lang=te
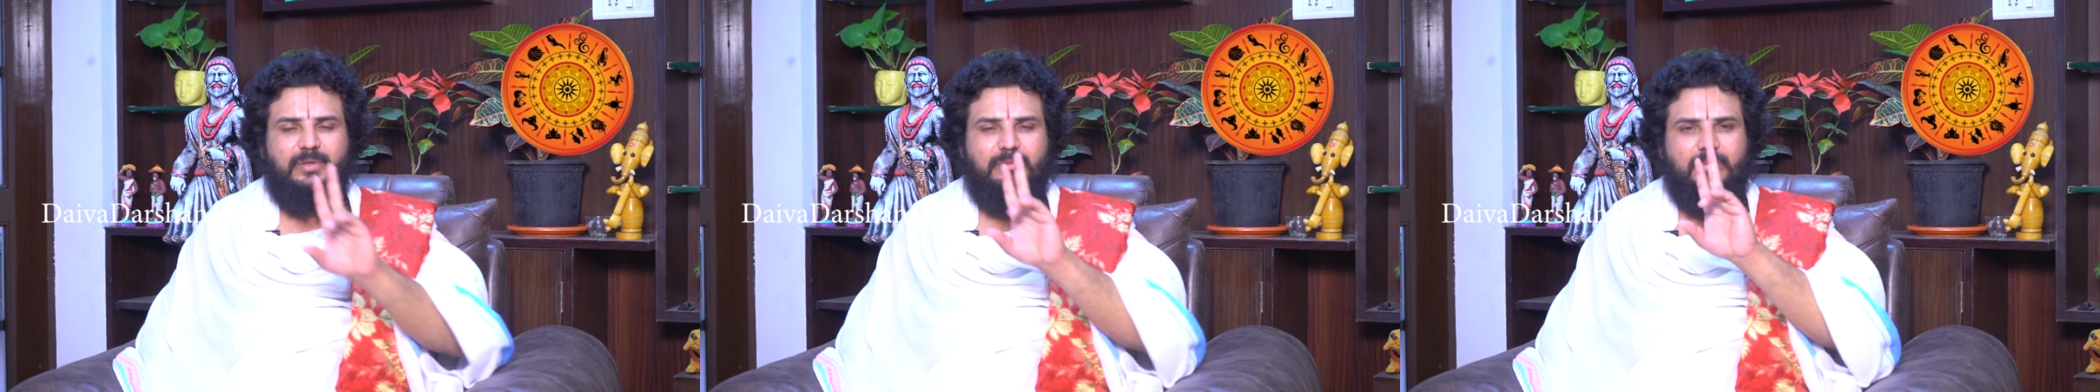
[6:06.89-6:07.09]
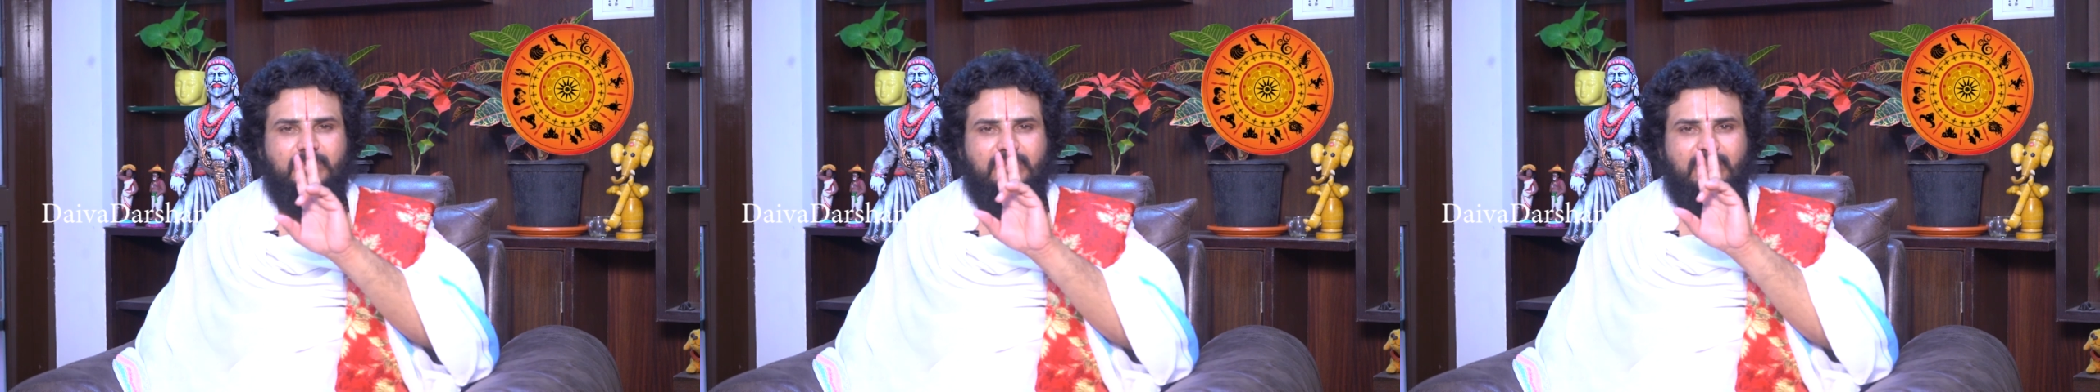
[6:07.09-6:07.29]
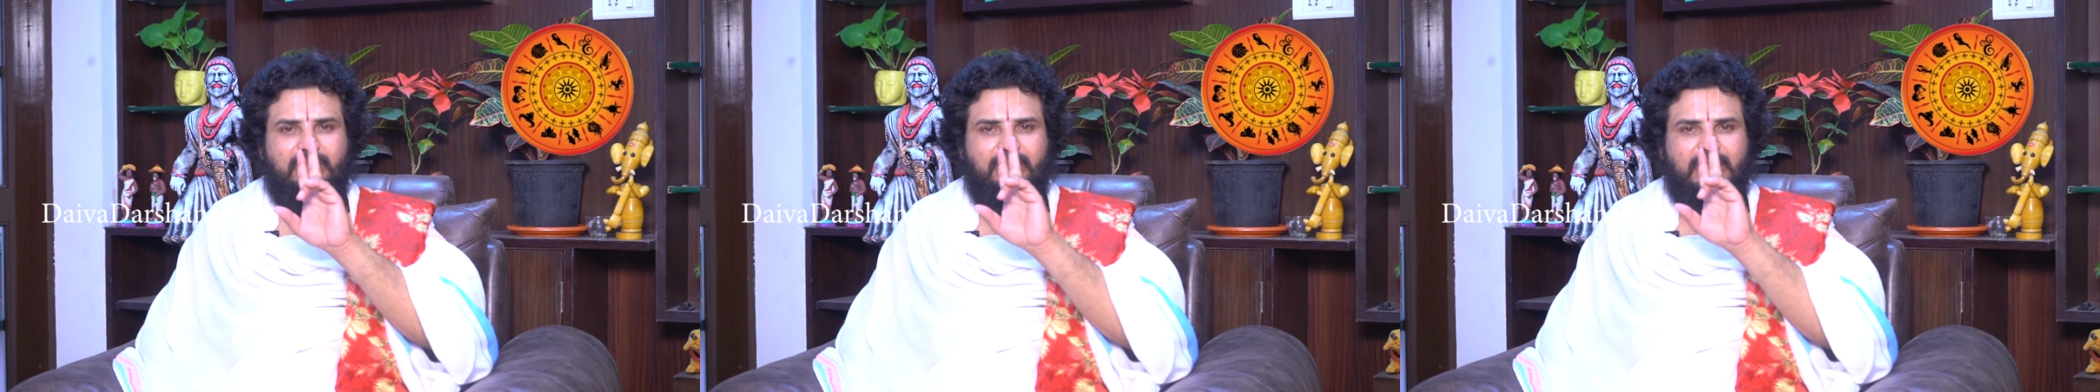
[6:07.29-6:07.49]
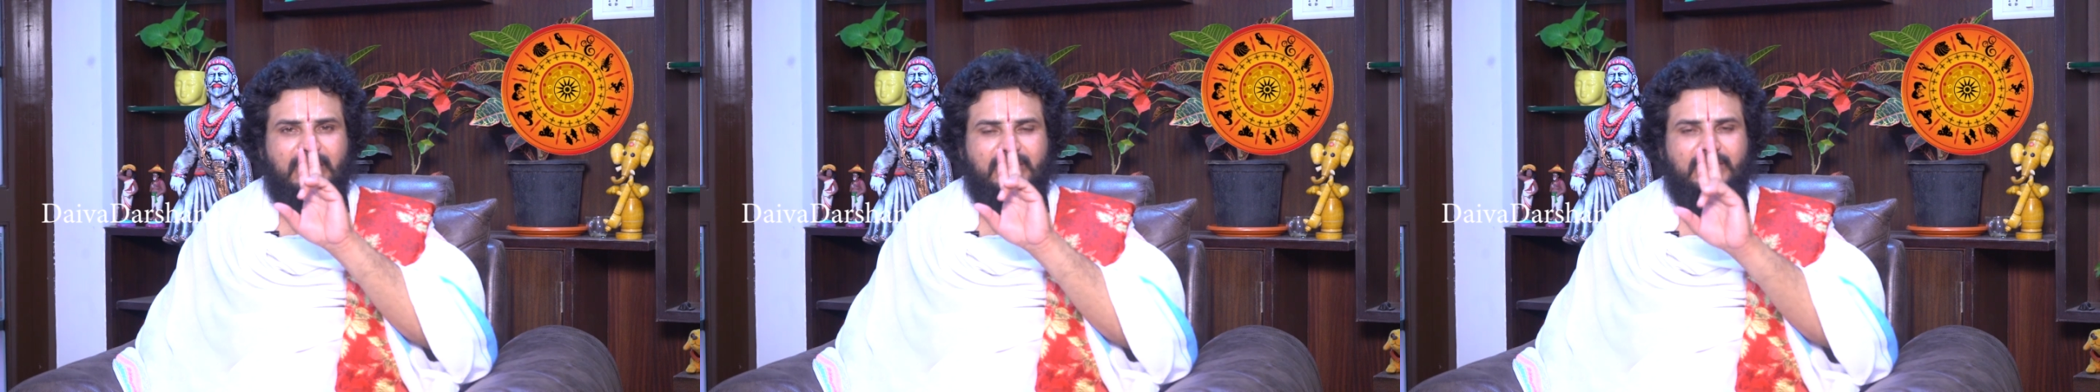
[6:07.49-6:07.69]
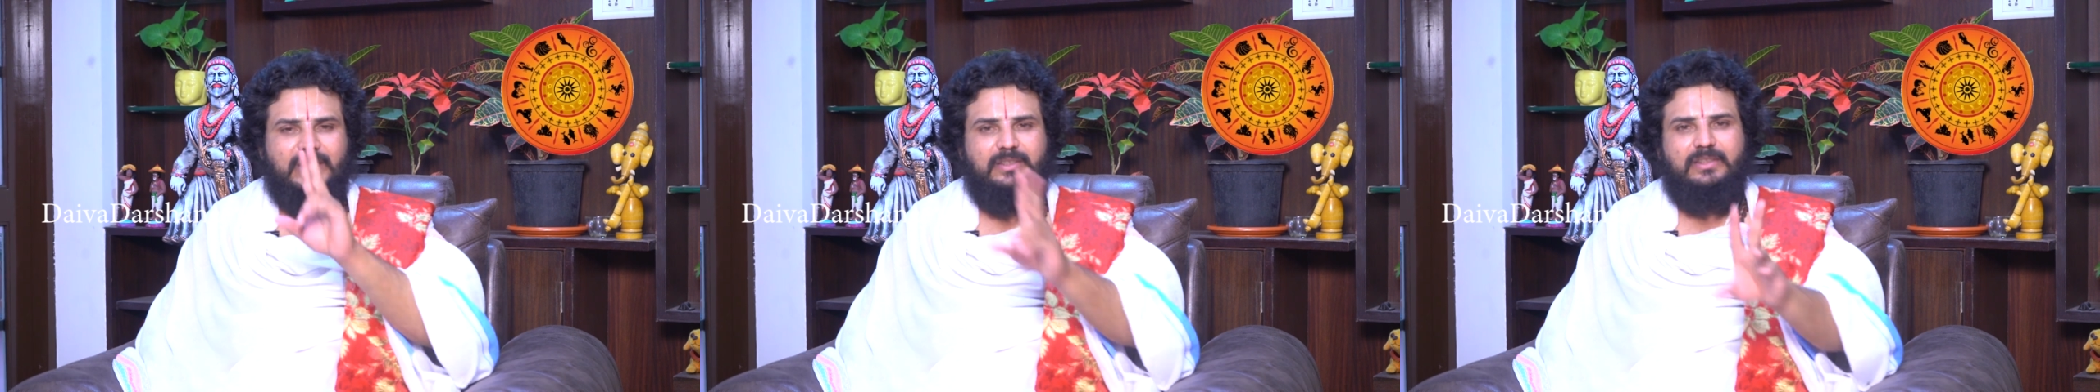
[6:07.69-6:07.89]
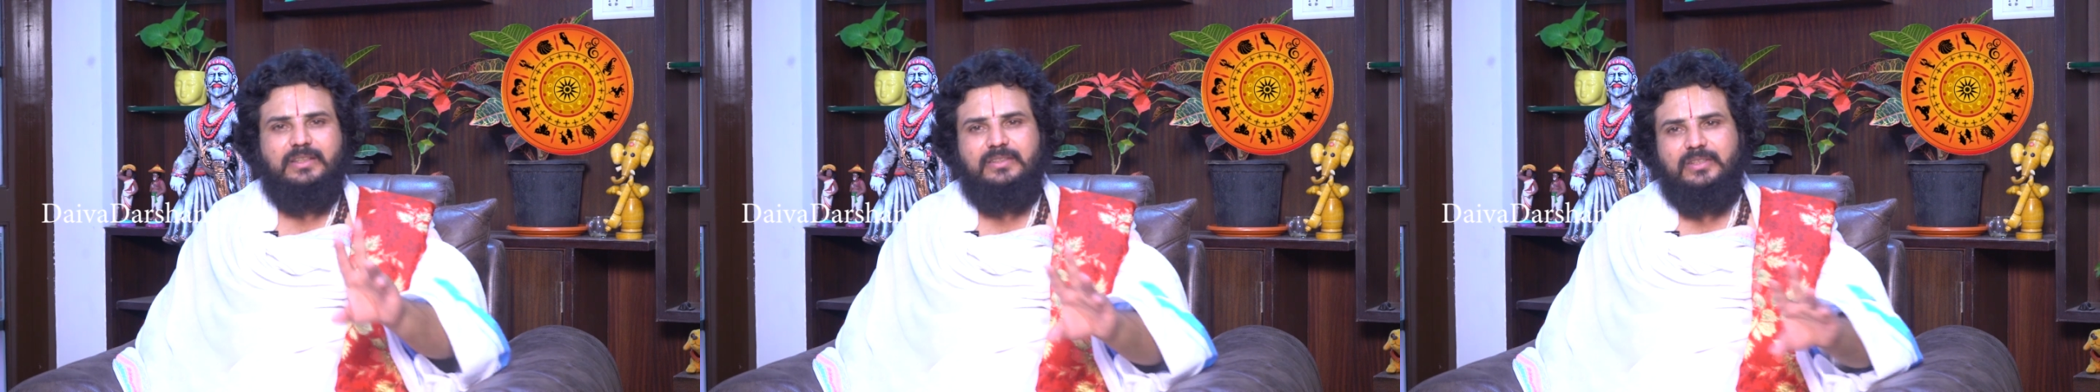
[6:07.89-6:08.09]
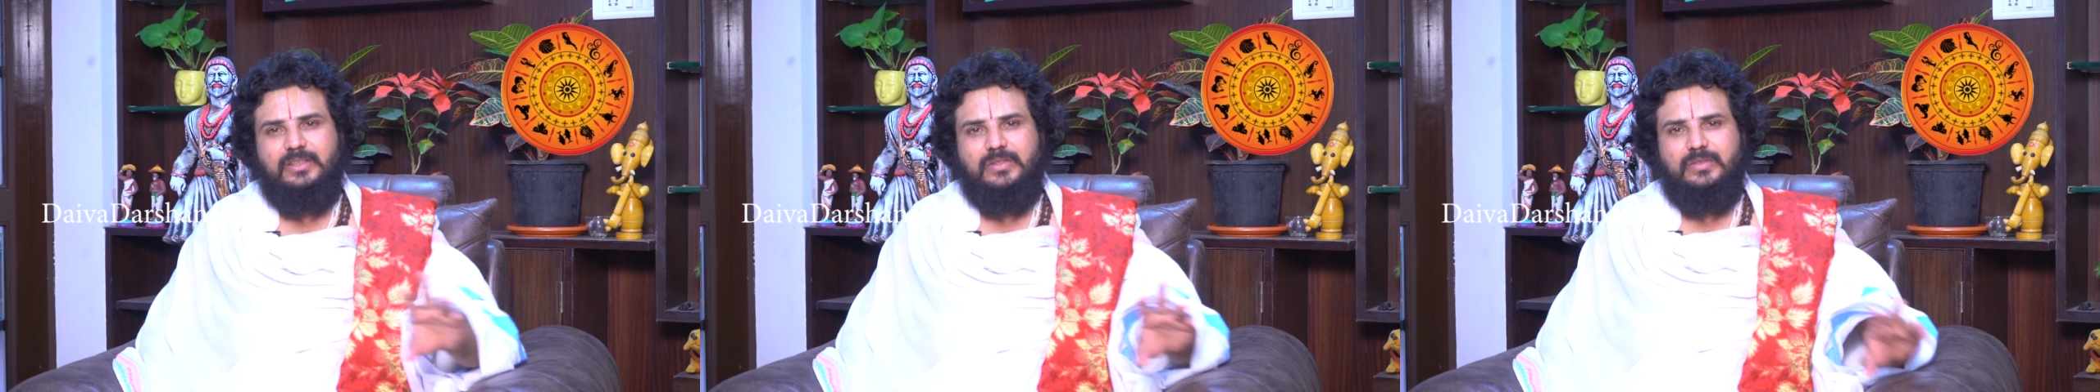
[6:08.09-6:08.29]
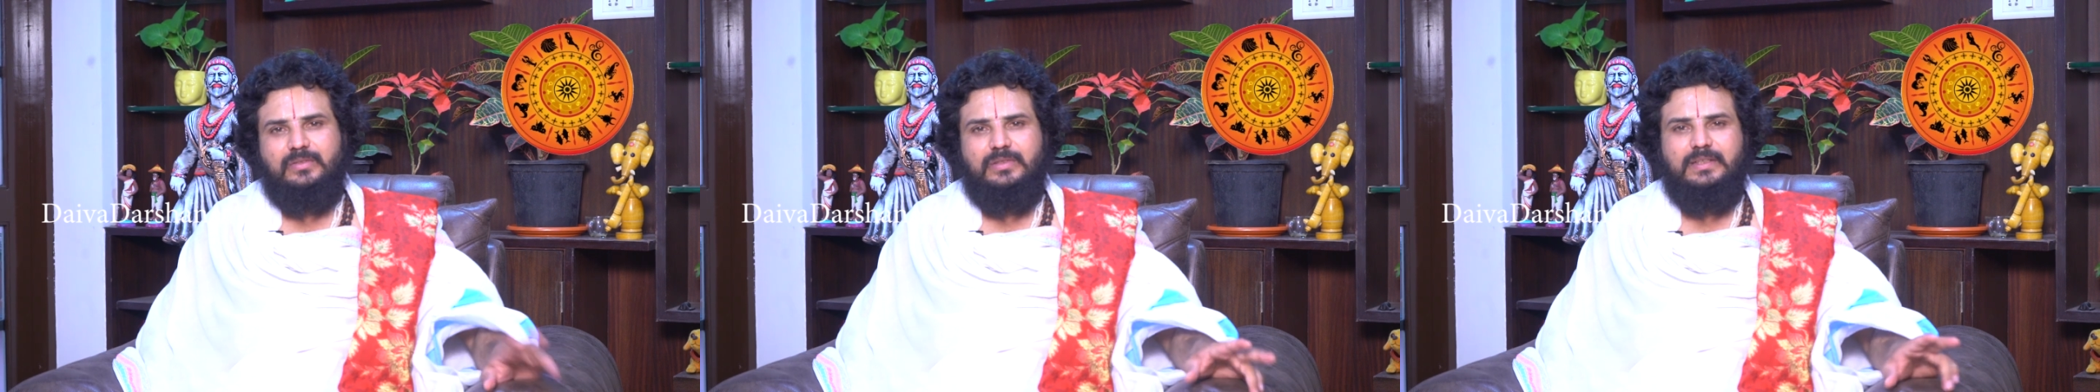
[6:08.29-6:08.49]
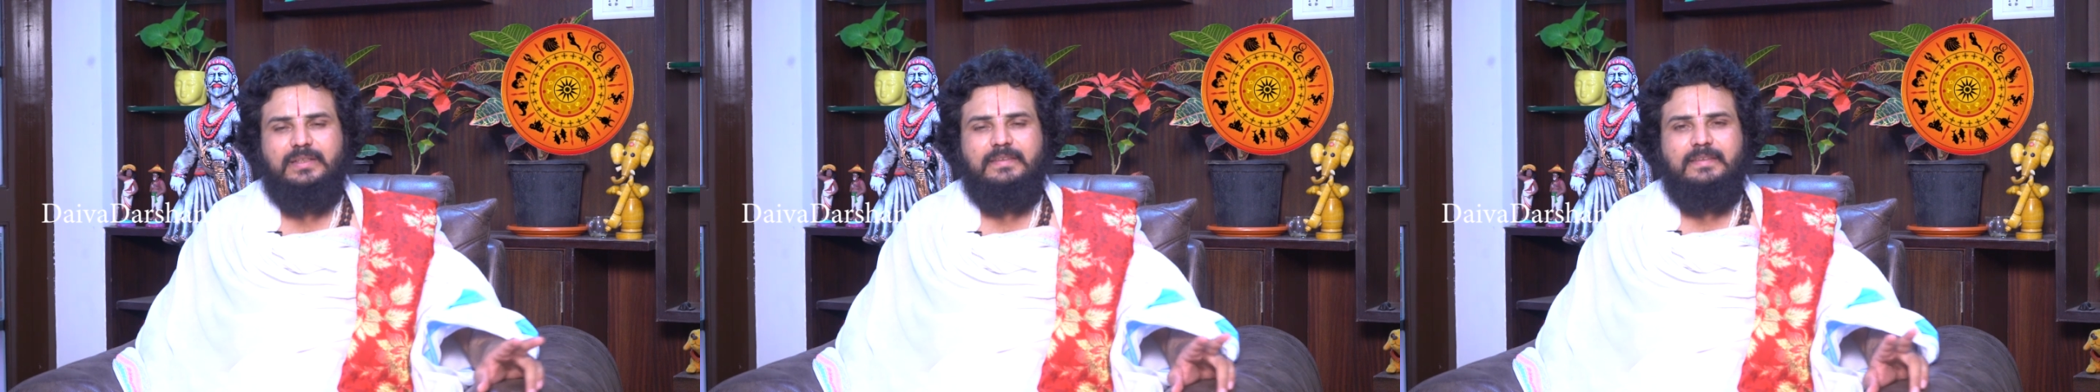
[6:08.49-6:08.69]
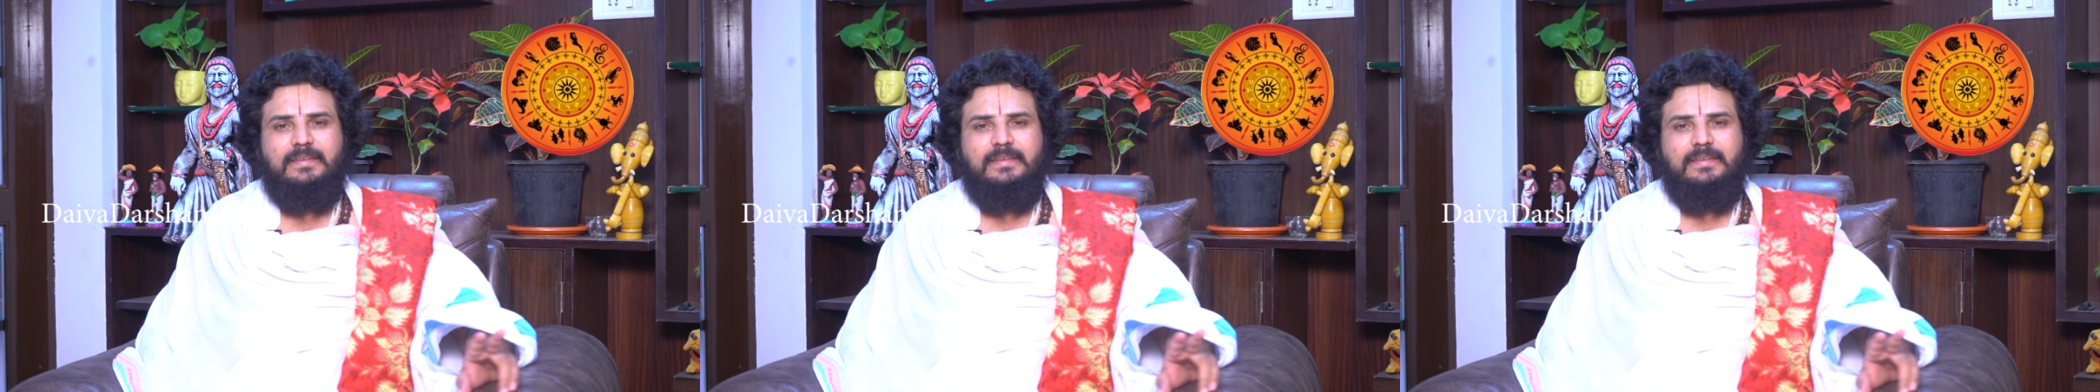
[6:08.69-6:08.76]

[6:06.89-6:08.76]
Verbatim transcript: ప్రభుత్వం కూడా చేతులు ఎత్తేస్తుంది